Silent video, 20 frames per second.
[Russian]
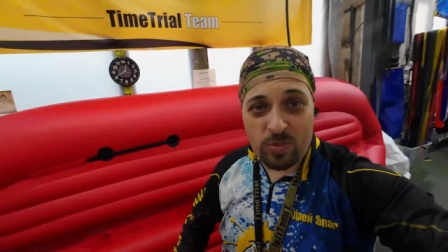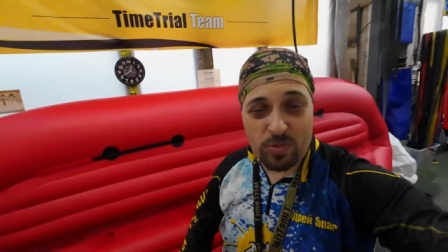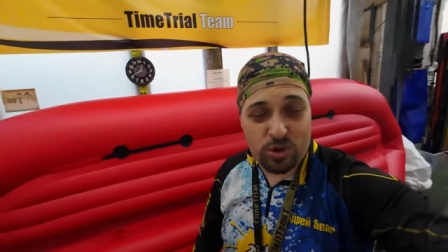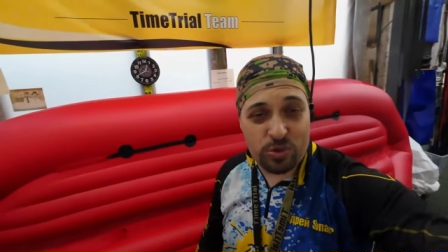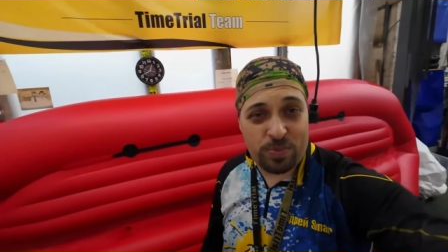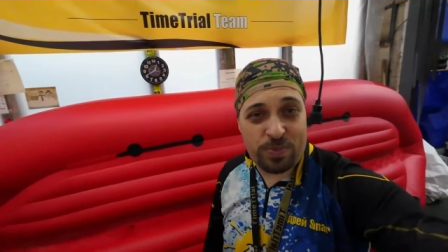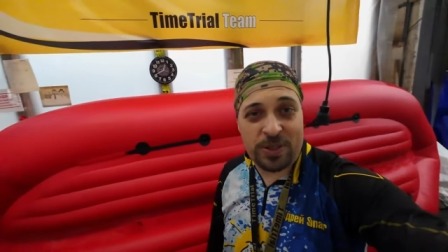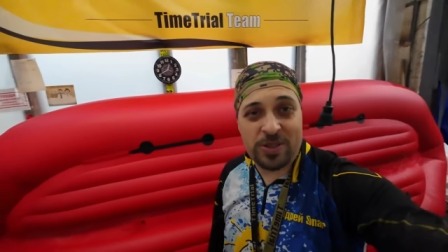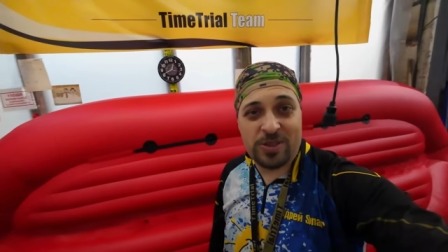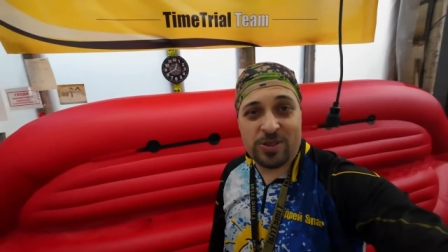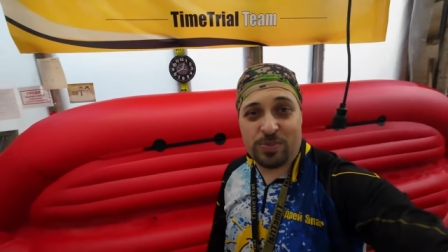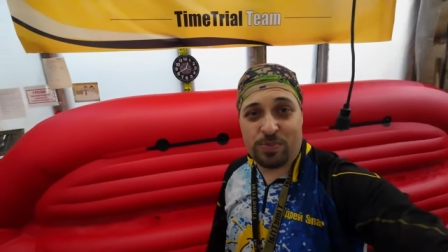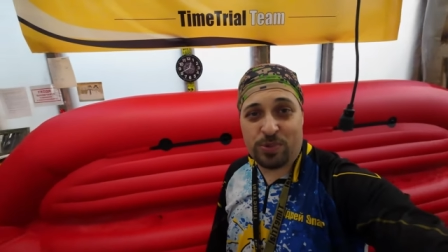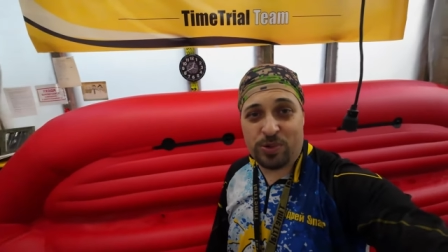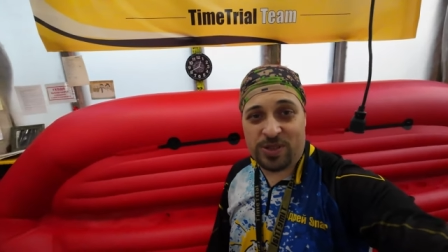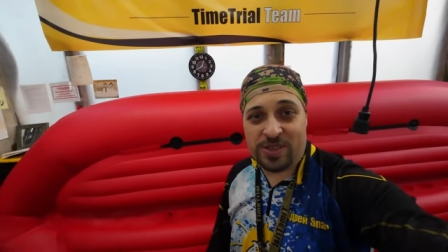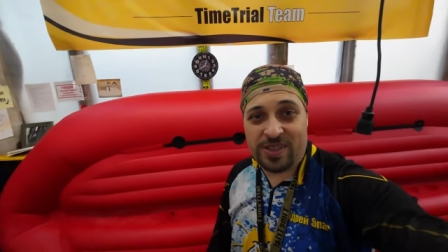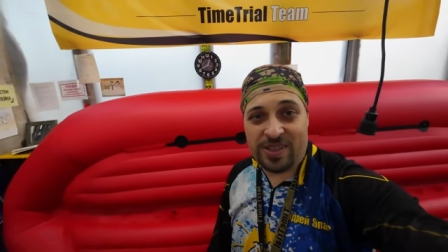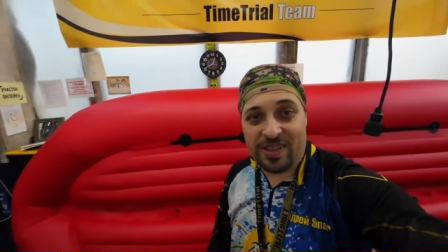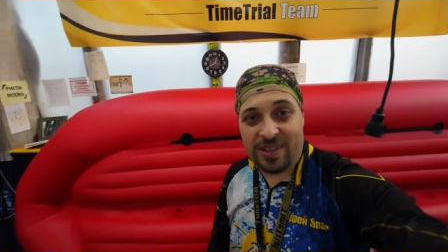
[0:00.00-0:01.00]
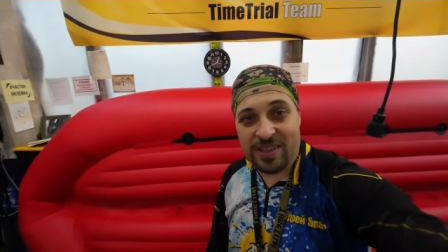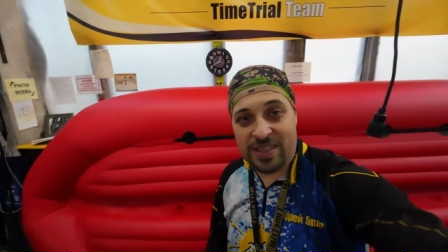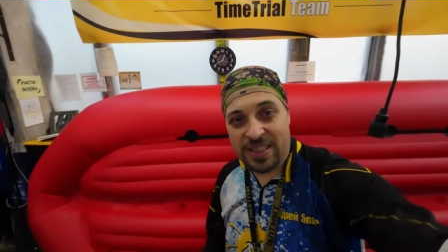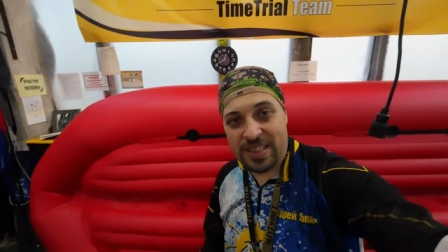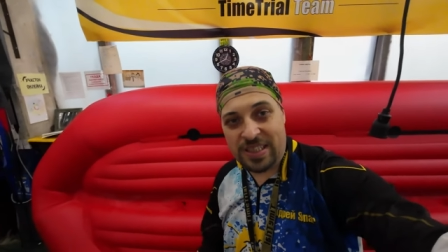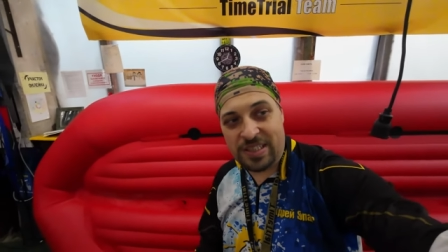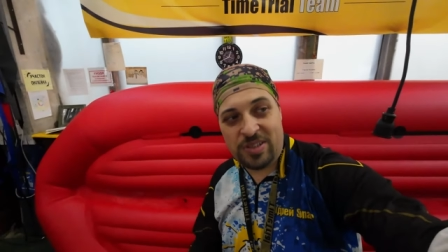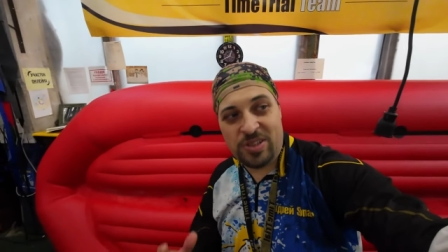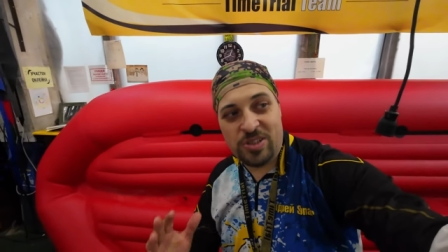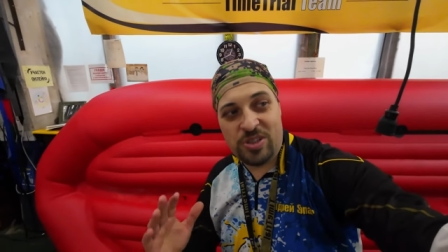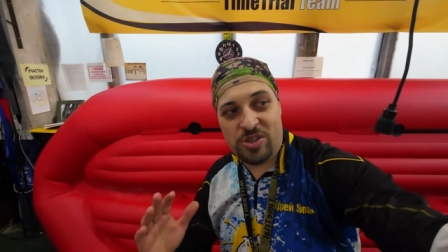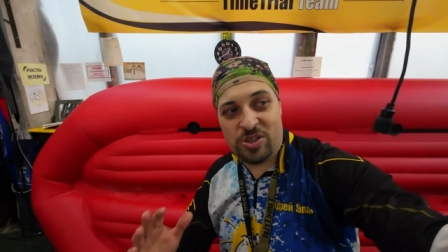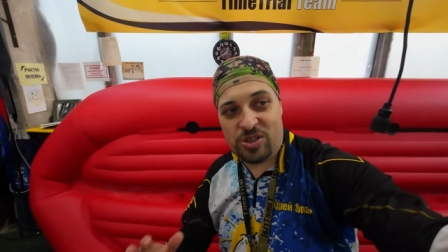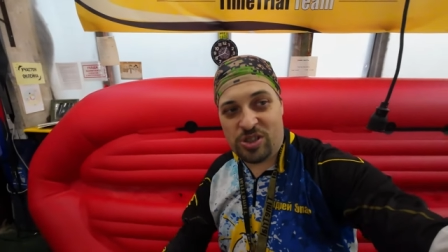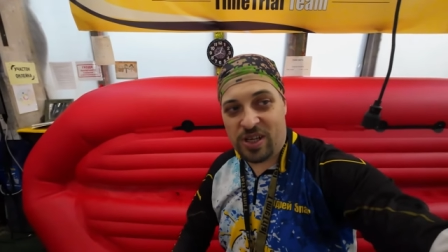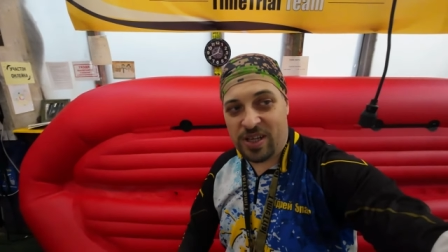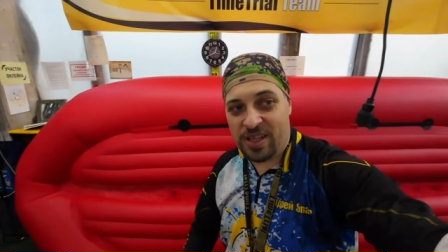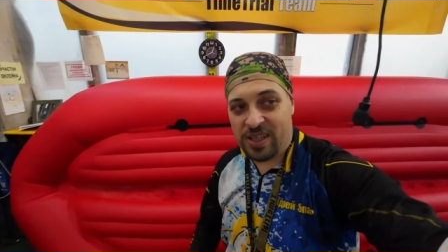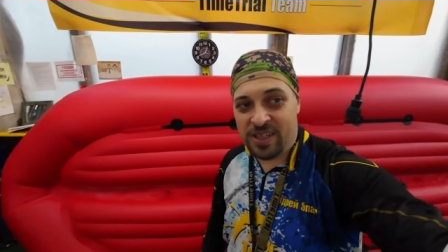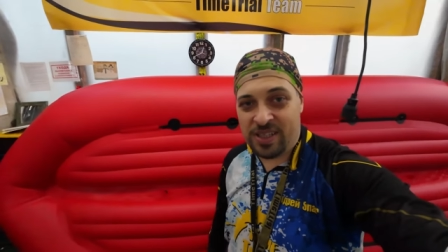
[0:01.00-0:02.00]
тому же принципу сделаны
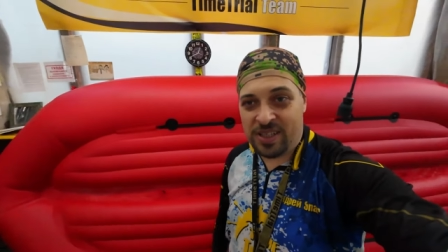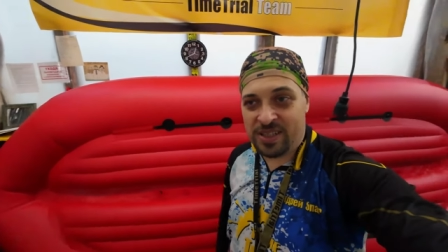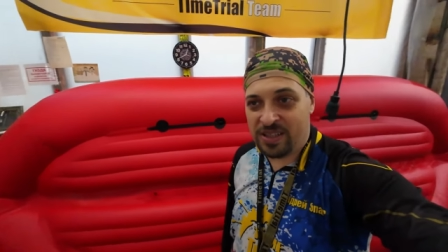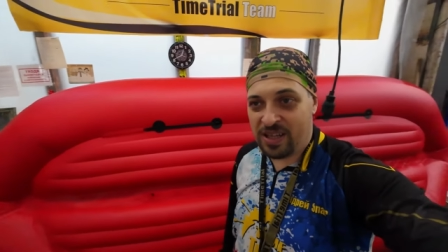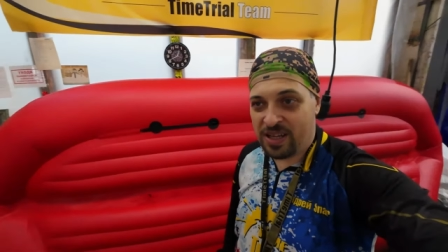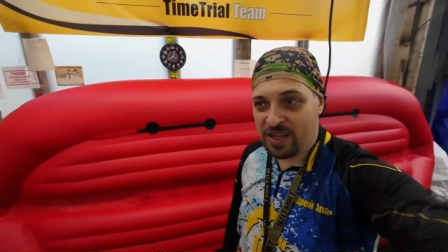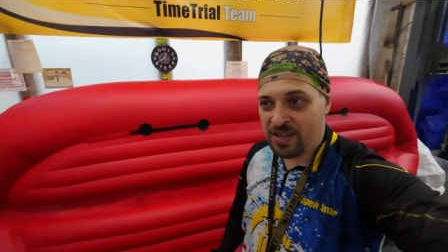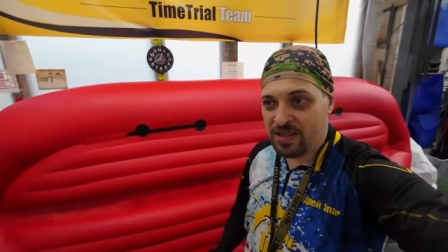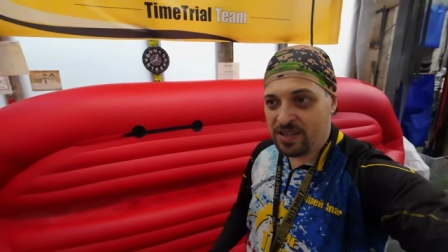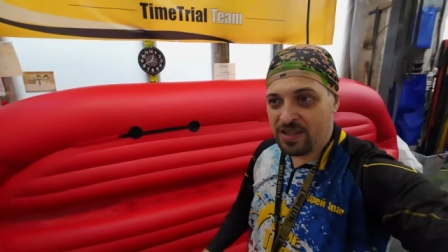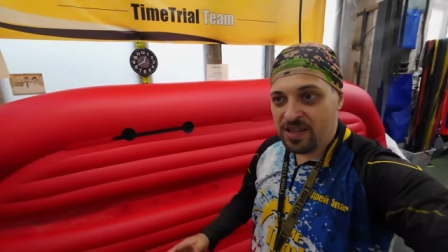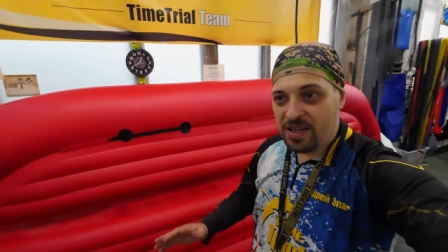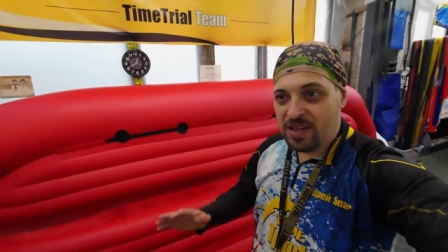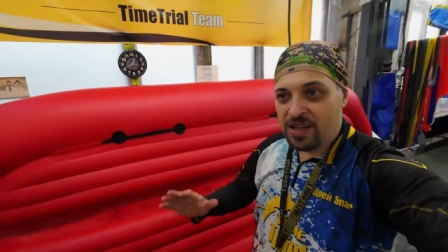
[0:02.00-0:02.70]
днища и на